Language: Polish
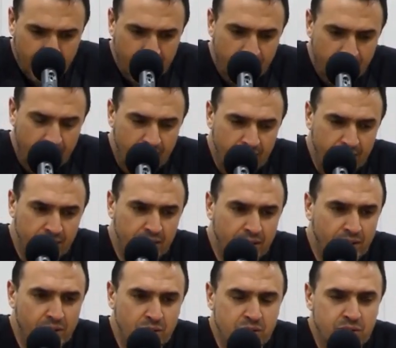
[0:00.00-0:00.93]
ale nie
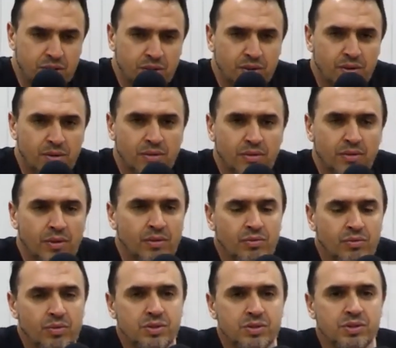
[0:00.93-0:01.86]
chodzi tylko i
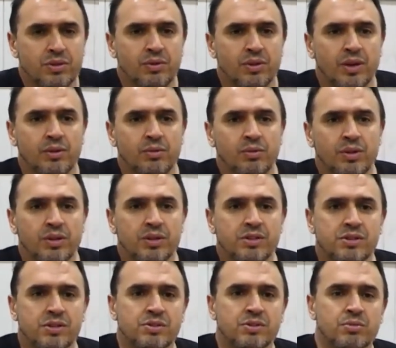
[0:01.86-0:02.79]
wyłącznie o ratunek z
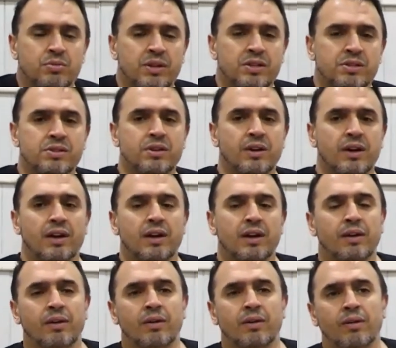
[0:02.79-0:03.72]
tej sytuacji,
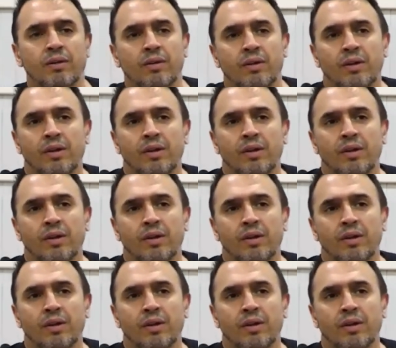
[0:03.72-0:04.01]
ale o,